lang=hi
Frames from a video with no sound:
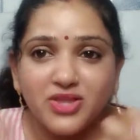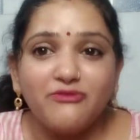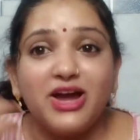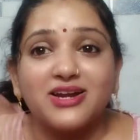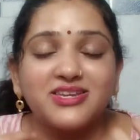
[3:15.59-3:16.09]

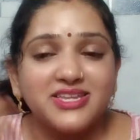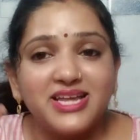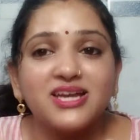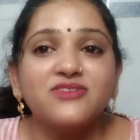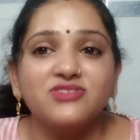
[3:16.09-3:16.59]

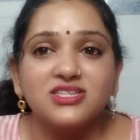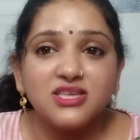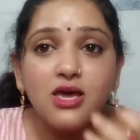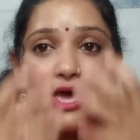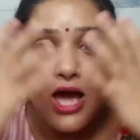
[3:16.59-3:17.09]
बैक्टीरिया की वजह
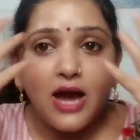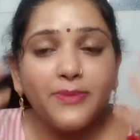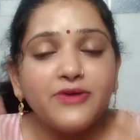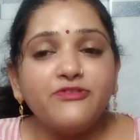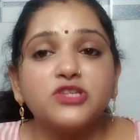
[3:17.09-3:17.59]
से
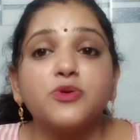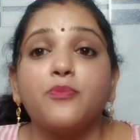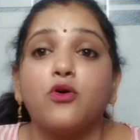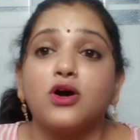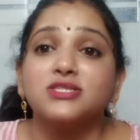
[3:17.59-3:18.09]
हमारे फेस
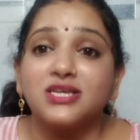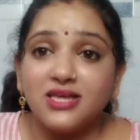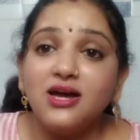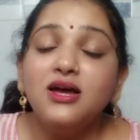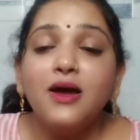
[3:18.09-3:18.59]
पे बहुत
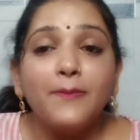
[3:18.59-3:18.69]
ज़्यादा